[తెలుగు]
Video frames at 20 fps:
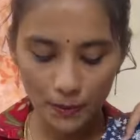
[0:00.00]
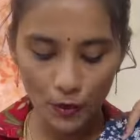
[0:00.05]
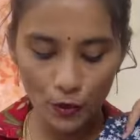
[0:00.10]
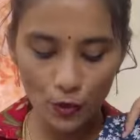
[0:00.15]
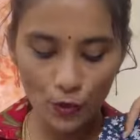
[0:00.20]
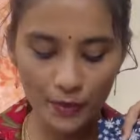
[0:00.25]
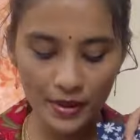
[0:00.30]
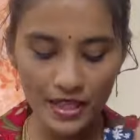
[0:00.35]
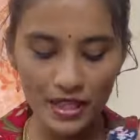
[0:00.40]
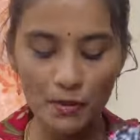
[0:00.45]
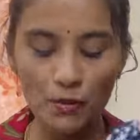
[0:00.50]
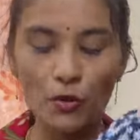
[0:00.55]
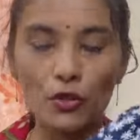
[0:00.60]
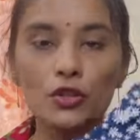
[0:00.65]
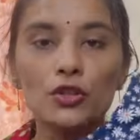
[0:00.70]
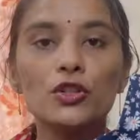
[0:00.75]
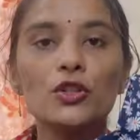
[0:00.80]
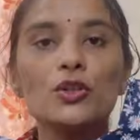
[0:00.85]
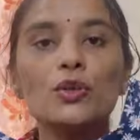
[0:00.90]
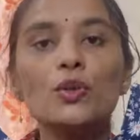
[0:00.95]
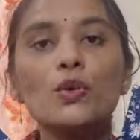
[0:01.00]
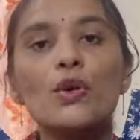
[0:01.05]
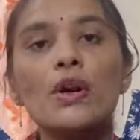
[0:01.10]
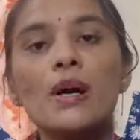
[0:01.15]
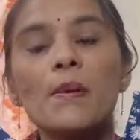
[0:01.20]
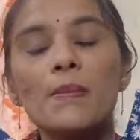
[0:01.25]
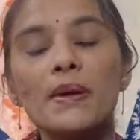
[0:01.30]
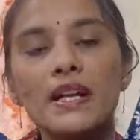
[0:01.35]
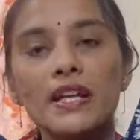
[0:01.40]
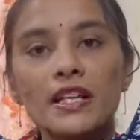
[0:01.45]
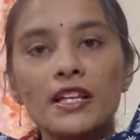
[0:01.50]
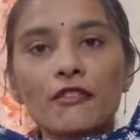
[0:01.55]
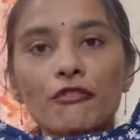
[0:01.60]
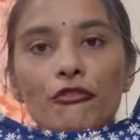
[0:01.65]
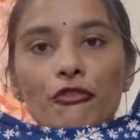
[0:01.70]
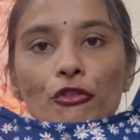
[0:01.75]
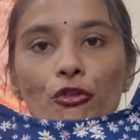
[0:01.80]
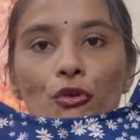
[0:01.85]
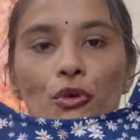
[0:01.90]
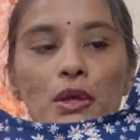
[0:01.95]
బ్లూ మీద మొత్తం కూడా మనకి
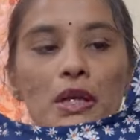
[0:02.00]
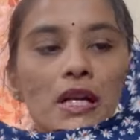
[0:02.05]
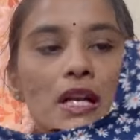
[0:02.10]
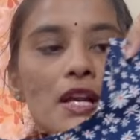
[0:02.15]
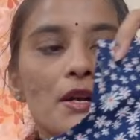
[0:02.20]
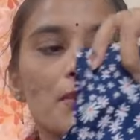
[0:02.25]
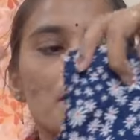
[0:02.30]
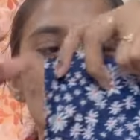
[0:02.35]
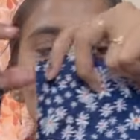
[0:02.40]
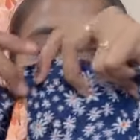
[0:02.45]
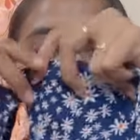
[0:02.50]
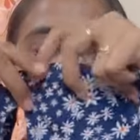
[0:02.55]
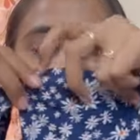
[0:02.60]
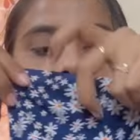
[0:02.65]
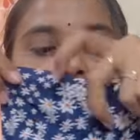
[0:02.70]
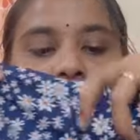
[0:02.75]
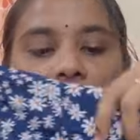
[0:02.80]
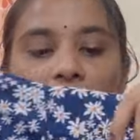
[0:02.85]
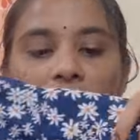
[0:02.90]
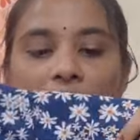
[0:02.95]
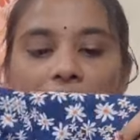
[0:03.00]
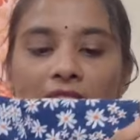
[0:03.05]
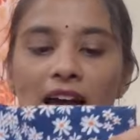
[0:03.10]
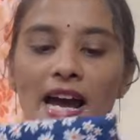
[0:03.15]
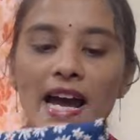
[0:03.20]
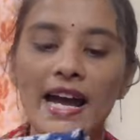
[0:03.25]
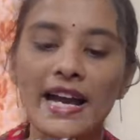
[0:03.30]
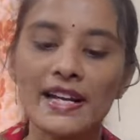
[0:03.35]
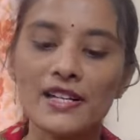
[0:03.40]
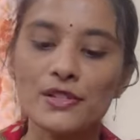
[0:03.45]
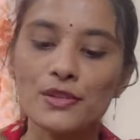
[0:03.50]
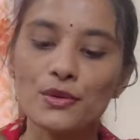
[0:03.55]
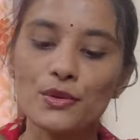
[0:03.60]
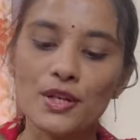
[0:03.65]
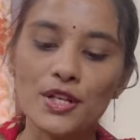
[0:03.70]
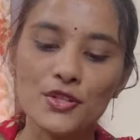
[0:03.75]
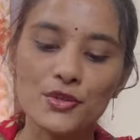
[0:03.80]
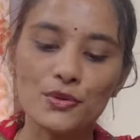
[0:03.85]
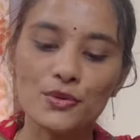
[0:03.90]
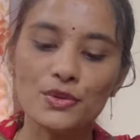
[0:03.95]
ఫ్లోరల్ అనమాట హ్యాండ్స్
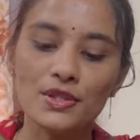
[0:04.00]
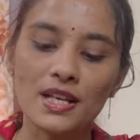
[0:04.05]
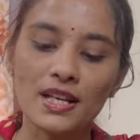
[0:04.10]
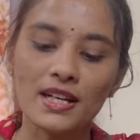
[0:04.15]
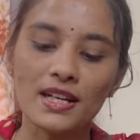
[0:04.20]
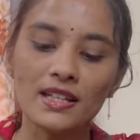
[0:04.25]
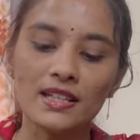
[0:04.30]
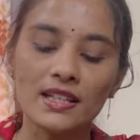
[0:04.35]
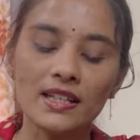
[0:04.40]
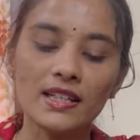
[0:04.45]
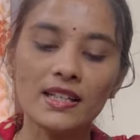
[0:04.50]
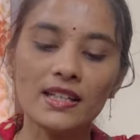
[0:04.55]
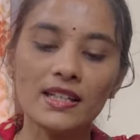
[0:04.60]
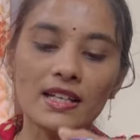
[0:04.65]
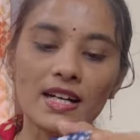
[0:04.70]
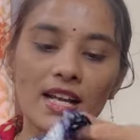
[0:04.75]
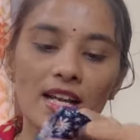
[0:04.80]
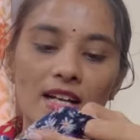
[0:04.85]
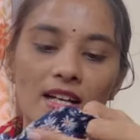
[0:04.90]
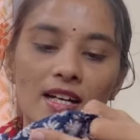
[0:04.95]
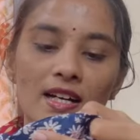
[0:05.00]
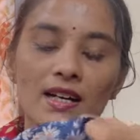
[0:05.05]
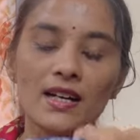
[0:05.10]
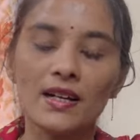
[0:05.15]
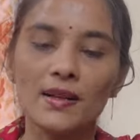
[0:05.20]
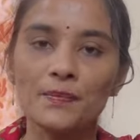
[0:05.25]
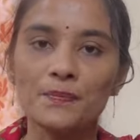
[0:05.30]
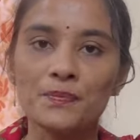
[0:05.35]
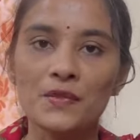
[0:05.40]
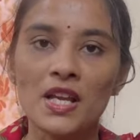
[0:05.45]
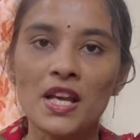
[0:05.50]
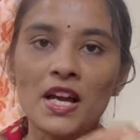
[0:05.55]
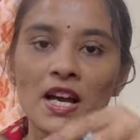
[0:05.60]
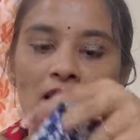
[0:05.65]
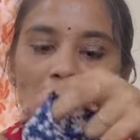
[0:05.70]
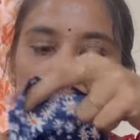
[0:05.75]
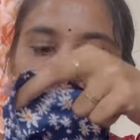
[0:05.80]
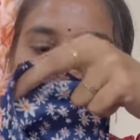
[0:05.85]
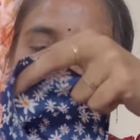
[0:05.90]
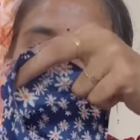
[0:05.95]
కూడా చూసారు కదా ఇట్లాగా
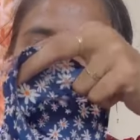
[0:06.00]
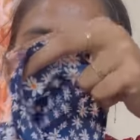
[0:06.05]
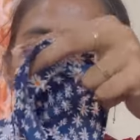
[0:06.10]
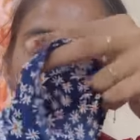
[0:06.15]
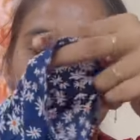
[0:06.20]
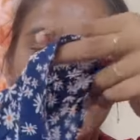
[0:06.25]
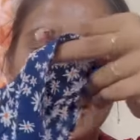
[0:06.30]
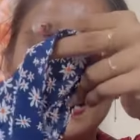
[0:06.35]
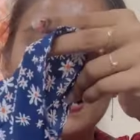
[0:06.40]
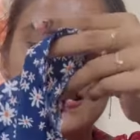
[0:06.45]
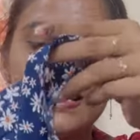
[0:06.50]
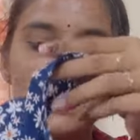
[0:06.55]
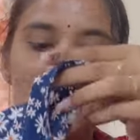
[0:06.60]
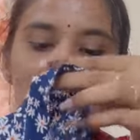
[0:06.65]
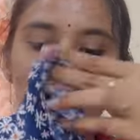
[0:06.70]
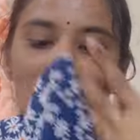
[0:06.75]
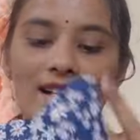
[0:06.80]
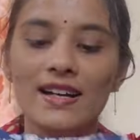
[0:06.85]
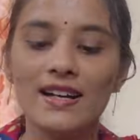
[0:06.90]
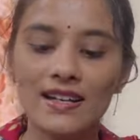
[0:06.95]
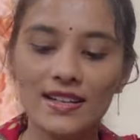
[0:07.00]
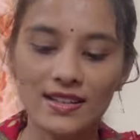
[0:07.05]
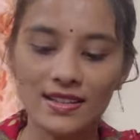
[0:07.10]
బెల్ హ్యాండ్స్ లాగా